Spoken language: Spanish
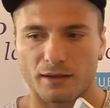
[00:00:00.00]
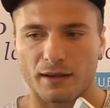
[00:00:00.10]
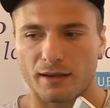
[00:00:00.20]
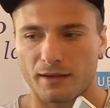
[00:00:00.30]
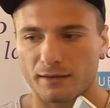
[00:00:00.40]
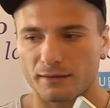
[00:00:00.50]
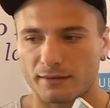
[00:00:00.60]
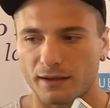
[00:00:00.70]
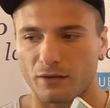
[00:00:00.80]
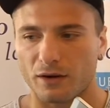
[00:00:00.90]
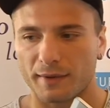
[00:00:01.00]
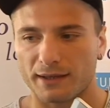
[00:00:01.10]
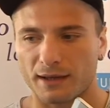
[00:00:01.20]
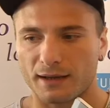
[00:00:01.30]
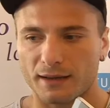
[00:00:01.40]
eh, tengo la
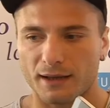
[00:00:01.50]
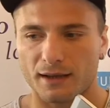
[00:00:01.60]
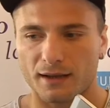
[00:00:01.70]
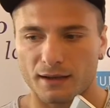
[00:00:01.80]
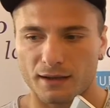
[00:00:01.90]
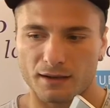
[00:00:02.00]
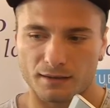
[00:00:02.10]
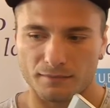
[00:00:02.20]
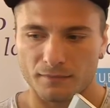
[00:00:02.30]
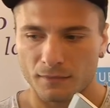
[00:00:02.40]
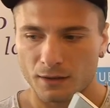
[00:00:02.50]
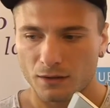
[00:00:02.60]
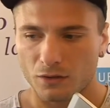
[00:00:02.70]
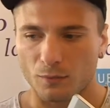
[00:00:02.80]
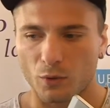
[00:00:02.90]
mentalidad
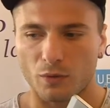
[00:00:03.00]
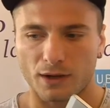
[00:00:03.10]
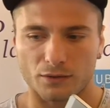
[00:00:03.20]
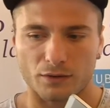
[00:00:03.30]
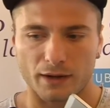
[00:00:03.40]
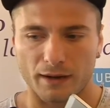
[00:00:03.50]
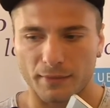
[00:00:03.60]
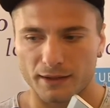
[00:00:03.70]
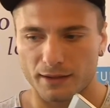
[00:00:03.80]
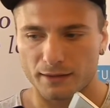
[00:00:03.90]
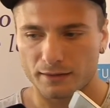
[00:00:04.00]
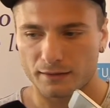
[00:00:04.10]
como jugado con Real Madrid.